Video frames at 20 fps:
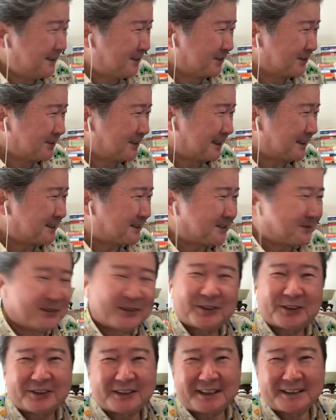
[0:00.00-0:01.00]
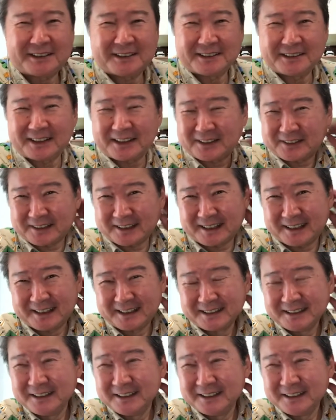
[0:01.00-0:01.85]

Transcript: ろんな質問答えてるんだけどさ、